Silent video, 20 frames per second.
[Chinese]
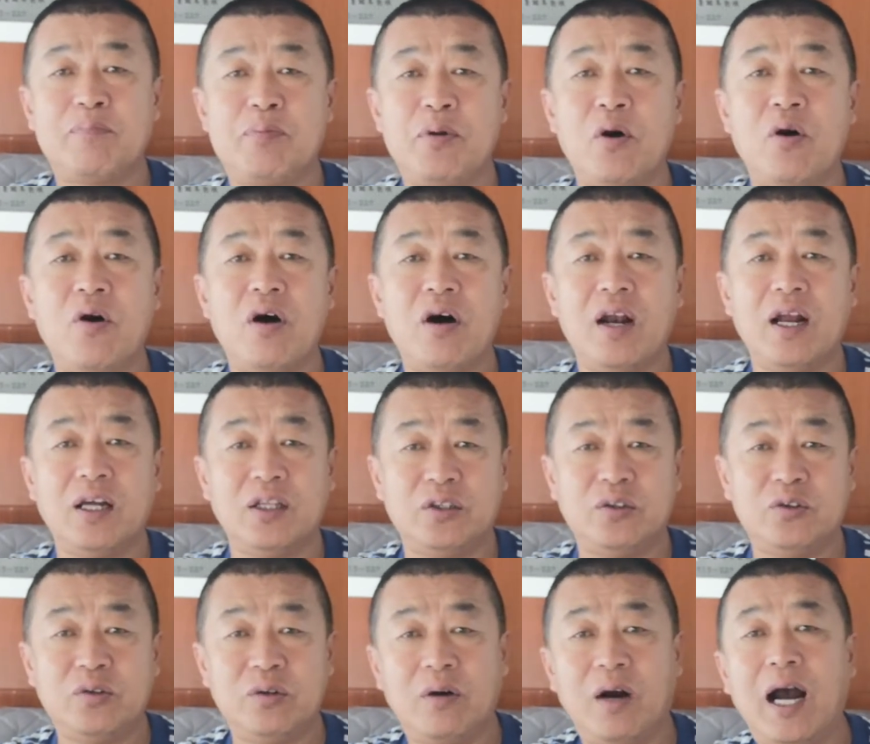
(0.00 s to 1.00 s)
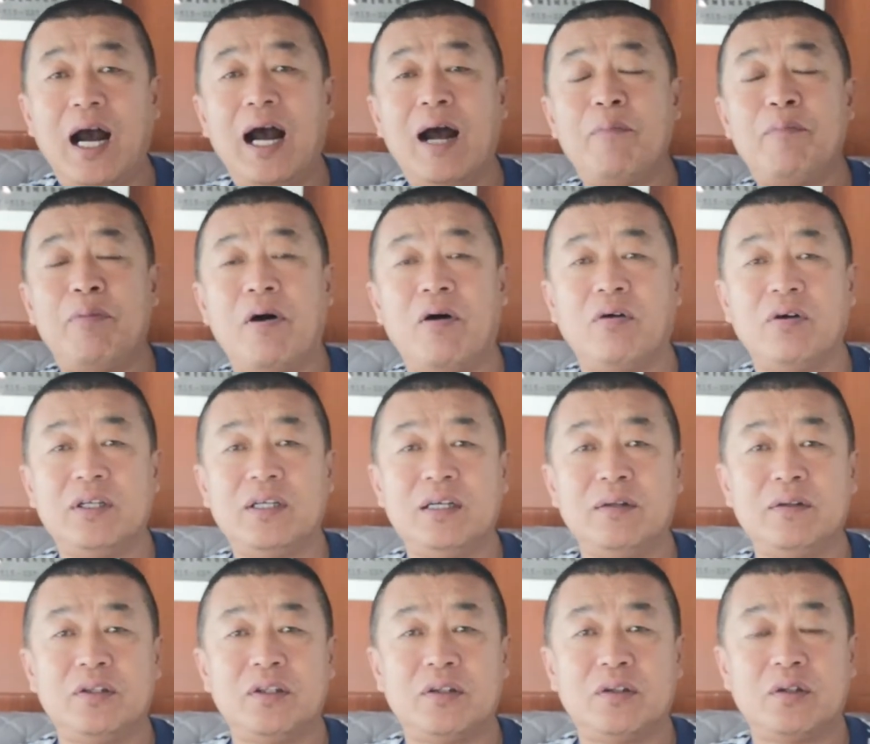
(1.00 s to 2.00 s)
标上了就哈跑过
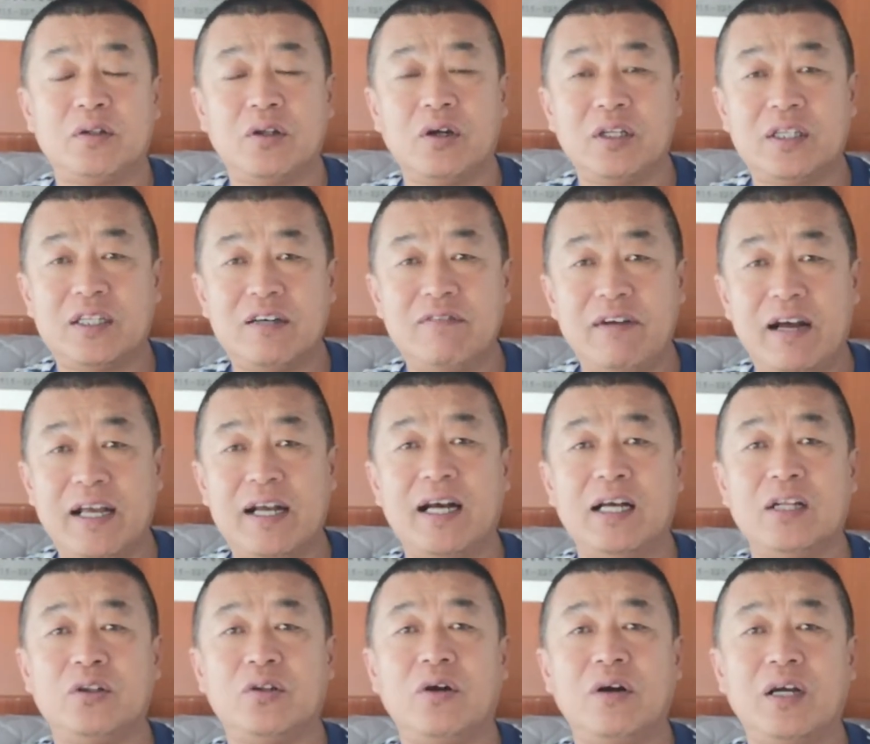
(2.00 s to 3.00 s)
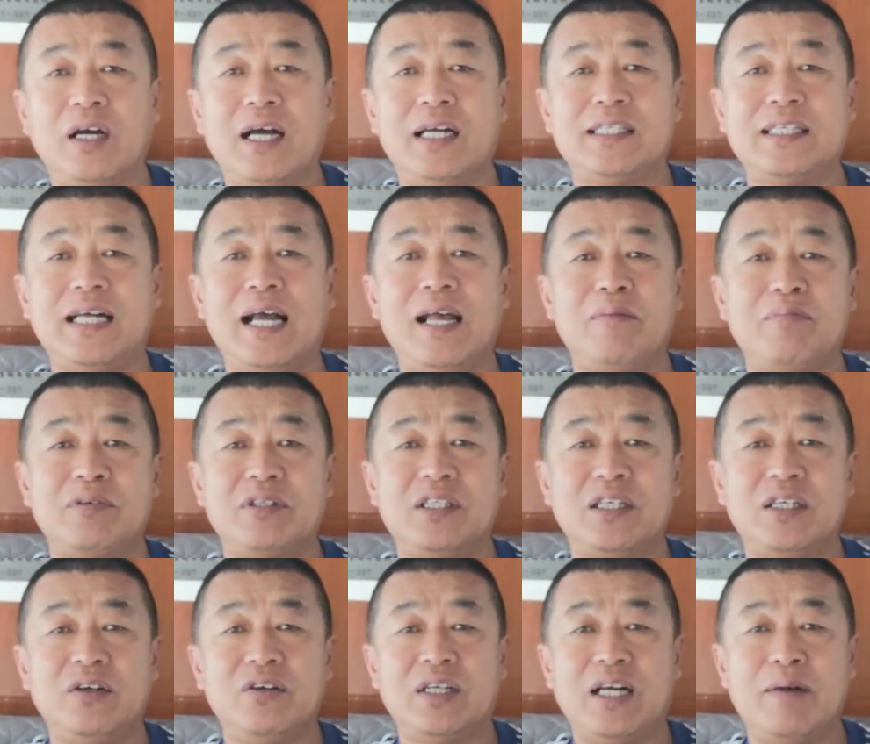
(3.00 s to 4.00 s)
去，到听完一看到了看啥也不
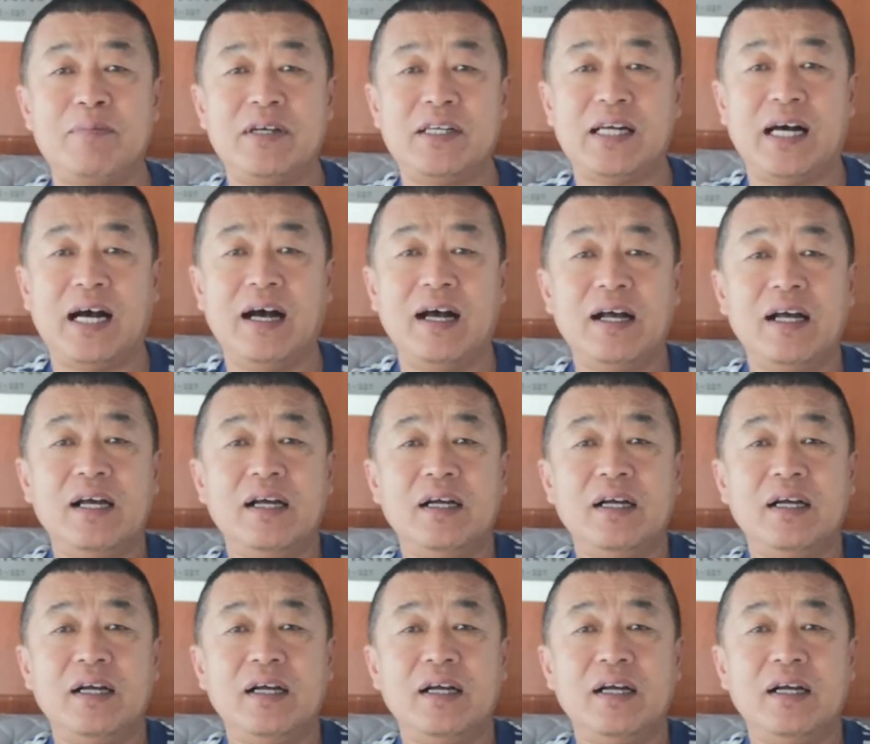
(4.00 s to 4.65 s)
是，要啥没啥。